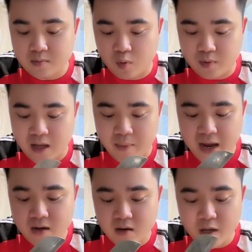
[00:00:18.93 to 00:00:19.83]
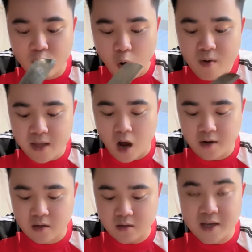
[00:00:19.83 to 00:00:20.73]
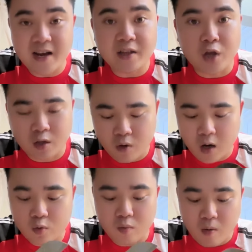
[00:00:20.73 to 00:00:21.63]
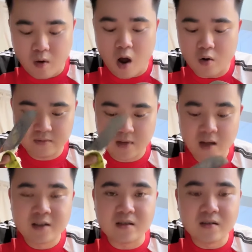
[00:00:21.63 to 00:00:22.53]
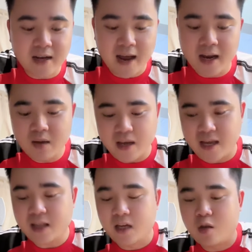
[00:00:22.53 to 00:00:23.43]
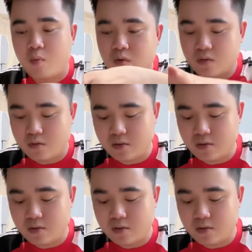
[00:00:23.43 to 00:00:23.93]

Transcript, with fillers: một thằng bé nữa đi cũng bốn cái chợ nữa đi ra tới chợ thủ đức luôn cũng không có luôn tưởng là khang hiếm ai vậy tuyệt chủng luôn